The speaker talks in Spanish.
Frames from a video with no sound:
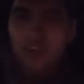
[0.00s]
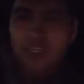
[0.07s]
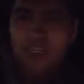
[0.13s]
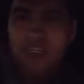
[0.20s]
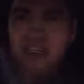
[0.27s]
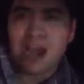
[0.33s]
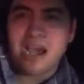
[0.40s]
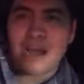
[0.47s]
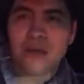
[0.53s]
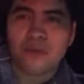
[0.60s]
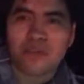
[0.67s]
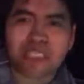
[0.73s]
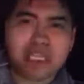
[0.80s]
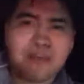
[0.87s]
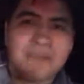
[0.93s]
ahorita.
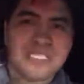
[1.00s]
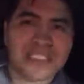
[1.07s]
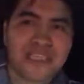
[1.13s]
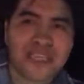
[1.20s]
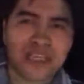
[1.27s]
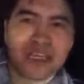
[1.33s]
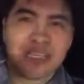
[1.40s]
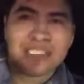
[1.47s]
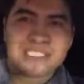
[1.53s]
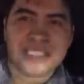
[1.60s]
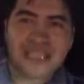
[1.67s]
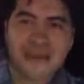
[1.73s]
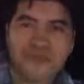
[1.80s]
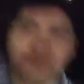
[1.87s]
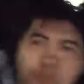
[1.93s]
¿Cómo se llama este,
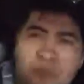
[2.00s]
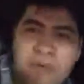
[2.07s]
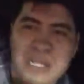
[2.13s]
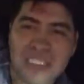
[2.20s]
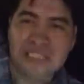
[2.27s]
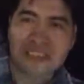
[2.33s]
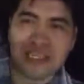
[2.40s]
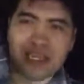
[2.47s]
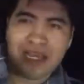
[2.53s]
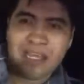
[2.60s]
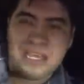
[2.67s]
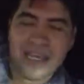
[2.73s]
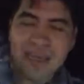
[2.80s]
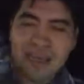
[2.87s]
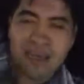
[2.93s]
este,
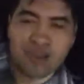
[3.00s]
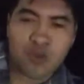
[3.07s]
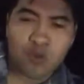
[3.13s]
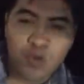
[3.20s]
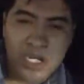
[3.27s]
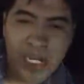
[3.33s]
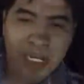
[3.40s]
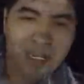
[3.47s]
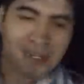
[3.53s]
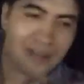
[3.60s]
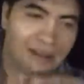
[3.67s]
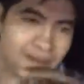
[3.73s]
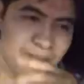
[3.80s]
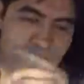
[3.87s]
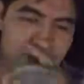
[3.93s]
este túnel?
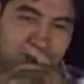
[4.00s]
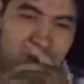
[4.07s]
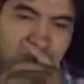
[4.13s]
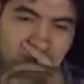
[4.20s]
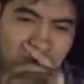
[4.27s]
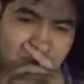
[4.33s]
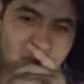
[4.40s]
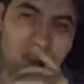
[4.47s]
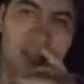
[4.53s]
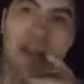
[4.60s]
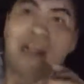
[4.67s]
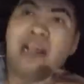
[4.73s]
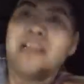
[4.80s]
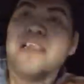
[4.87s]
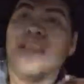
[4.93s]
Lincoln
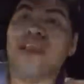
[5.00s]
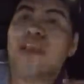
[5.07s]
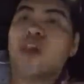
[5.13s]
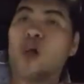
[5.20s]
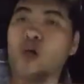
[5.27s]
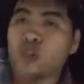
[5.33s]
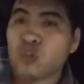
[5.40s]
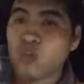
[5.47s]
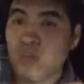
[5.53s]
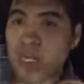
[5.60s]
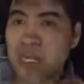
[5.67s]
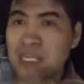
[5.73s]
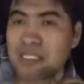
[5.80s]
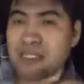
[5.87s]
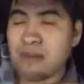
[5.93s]
Tunnel. Lincoln
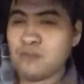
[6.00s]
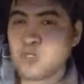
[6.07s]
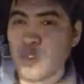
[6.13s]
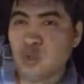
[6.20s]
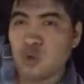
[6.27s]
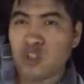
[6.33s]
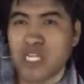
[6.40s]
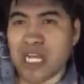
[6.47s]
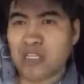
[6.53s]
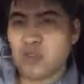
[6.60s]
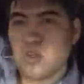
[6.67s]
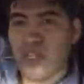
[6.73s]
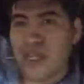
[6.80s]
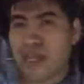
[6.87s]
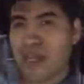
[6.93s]
Tunnel. Estamos
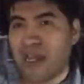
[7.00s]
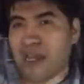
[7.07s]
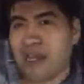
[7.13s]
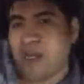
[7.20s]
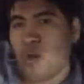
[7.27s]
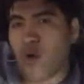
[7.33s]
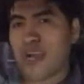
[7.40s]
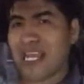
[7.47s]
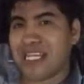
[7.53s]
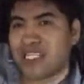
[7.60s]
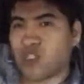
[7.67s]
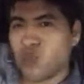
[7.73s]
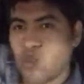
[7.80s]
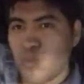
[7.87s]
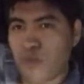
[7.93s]
cruzando de lo que
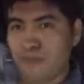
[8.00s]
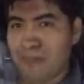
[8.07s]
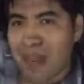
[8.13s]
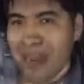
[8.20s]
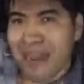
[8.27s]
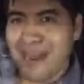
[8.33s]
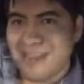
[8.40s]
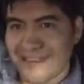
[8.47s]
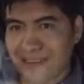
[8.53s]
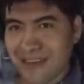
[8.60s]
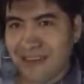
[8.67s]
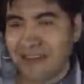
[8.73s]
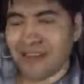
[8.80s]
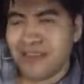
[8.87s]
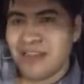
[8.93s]
es
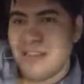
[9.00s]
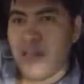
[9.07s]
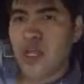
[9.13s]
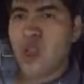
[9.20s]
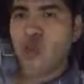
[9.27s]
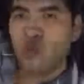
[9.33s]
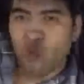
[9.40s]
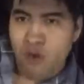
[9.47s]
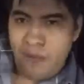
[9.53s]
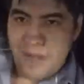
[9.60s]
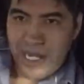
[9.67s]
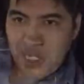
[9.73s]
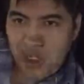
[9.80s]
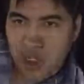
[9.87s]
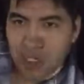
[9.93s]
Manhattan,
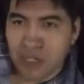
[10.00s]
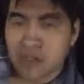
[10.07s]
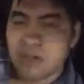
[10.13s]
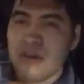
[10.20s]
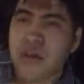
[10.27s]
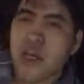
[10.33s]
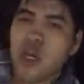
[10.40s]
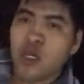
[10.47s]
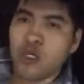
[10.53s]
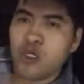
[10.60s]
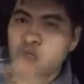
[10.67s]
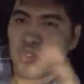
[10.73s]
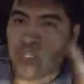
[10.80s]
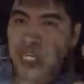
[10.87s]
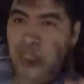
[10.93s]
Nueva York,
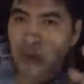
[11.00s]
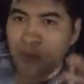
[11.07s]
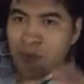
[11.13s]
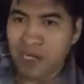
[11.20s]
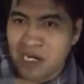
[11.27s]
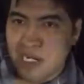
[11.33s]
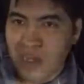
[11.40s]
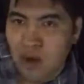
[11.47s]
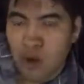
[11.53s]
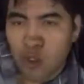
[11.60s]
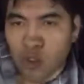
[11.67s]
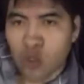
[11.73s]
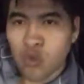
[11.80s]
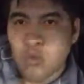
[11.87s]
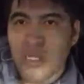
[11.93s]
cruzando por el
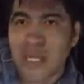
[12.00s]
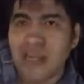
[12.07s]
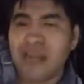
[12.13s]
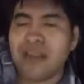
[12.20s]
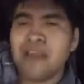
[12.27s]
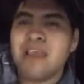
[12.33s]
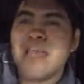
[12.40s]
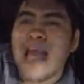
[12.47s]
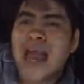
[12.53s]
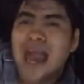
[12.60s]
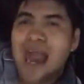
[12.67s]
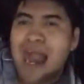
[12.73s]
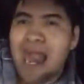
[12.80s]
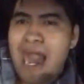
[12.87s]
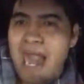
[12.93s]
Lincoln Tunnel
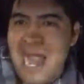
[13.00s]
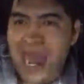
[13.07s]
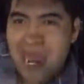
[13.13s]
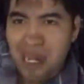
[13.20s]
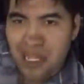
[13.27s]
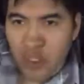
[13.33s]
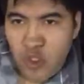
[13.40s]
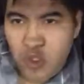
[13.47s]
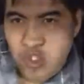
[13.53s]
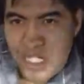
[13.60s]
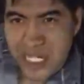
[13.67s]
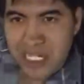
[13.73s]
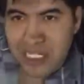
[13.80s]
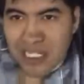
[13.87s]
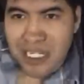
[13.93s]
a New
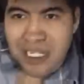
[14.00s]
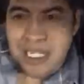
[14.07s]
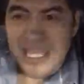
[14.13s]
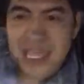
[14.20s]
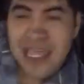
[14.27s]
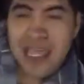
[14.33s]
Jersey.